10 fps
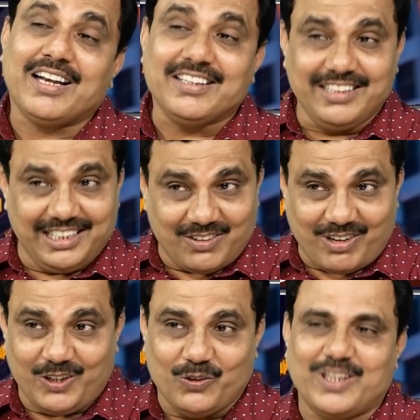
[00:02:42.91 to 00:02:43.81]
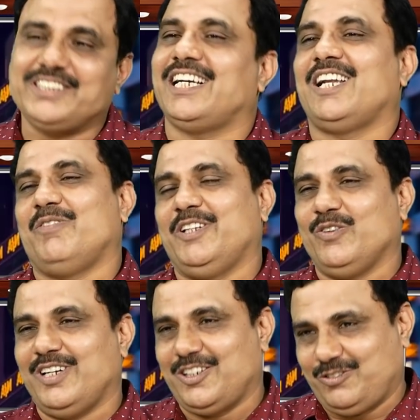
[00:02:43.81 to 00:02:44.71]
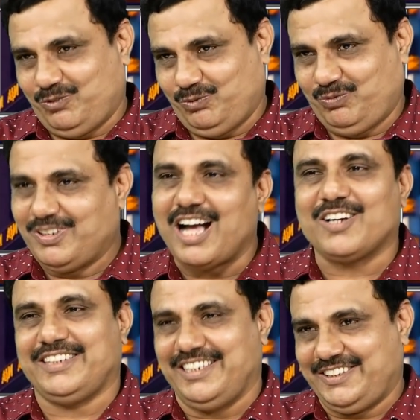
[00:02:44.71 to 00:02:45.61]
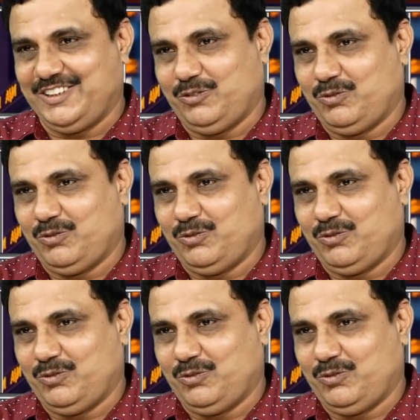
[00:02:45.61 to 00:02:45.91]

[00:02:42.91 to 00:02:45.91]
అని దిగిన వాళ్ళు కూడా చాలామంది ఉన్నారు నాకు తెలిసి